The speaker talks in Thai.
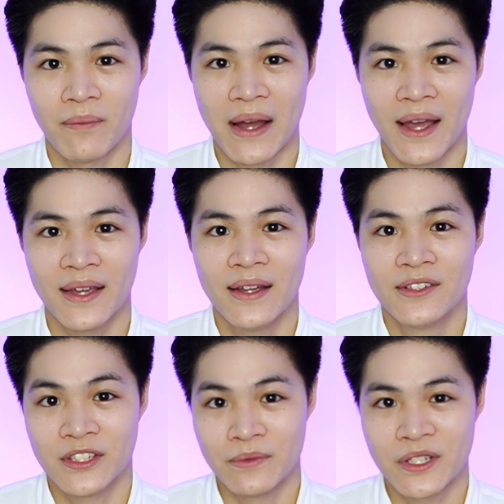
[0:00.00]
รามาย
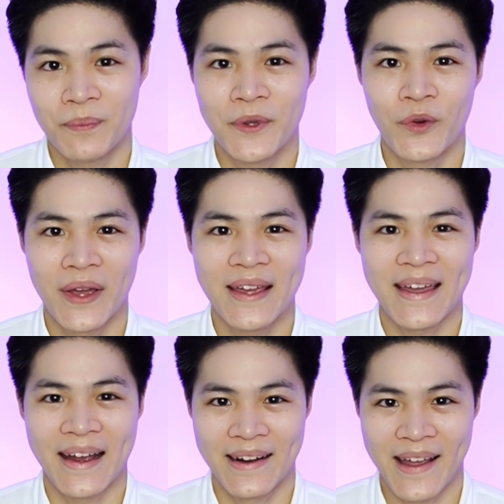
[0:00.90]
เสริมชั้นผิวให้
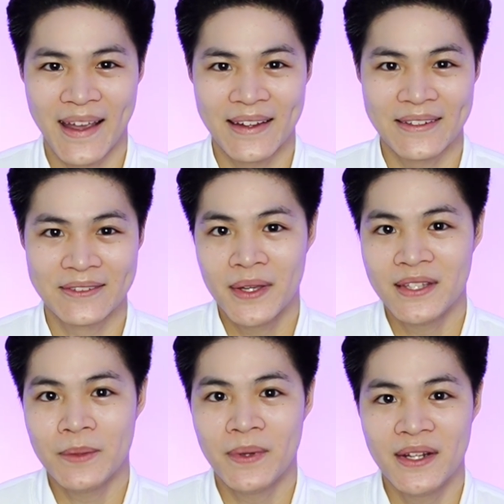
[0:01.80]
แข็งแรง
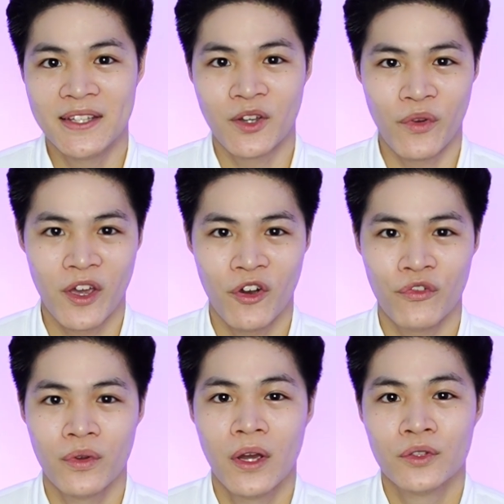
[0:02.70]
PTPD12
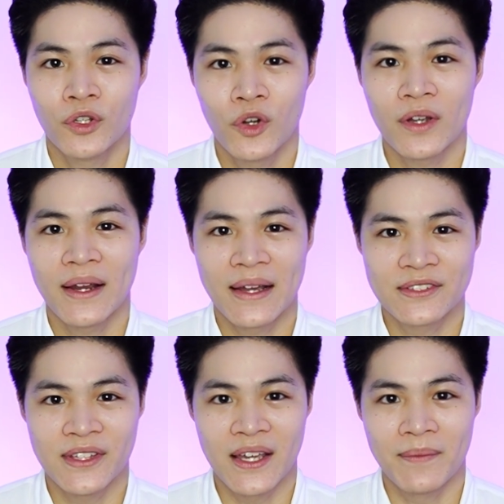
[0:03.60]
ช่วยลดการอั
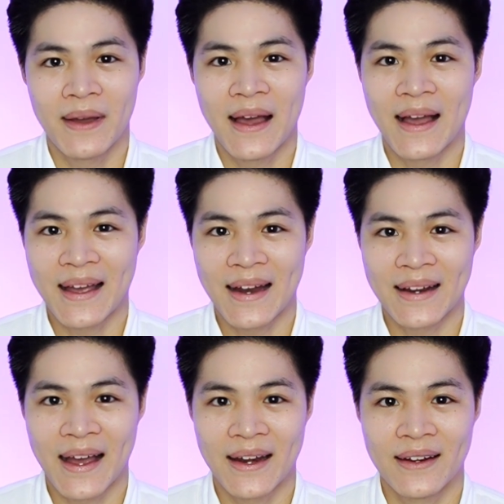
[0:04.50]
กเสบ อาการ
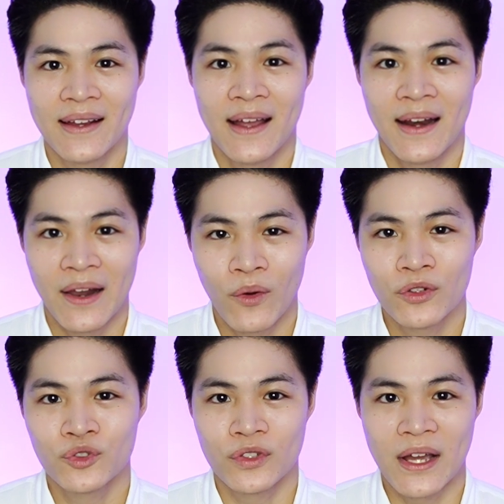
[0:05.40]
คัน และล
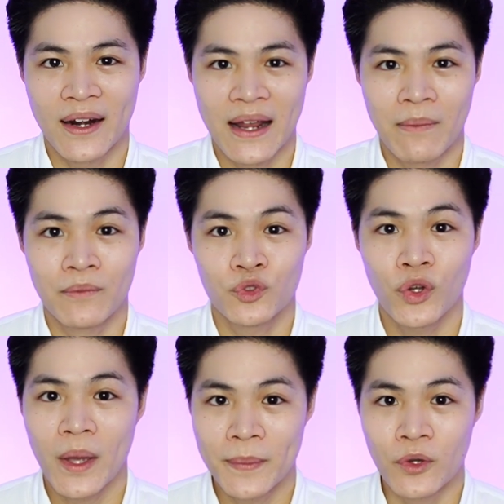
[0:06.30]
ดจุดด่างดำช่
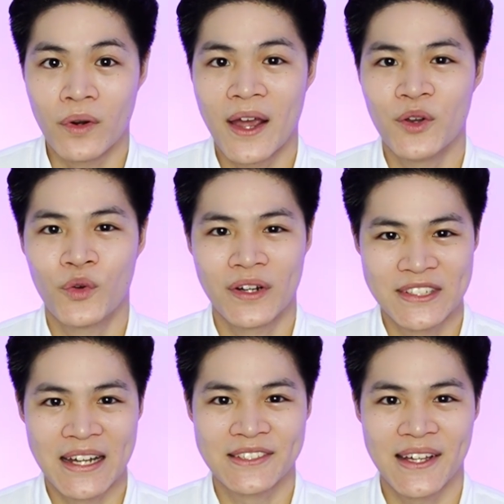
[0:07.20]
วยให้ผิวแลดูกระ
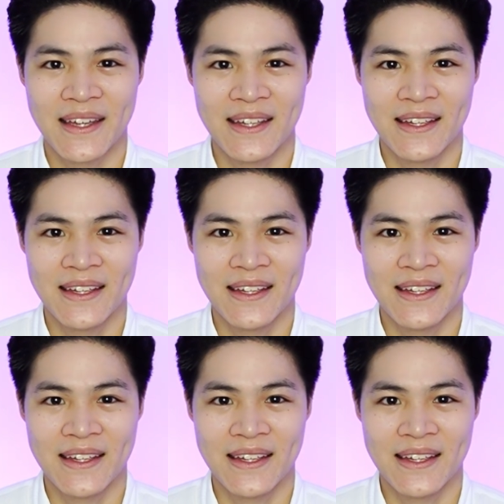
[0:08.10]
จ่างใส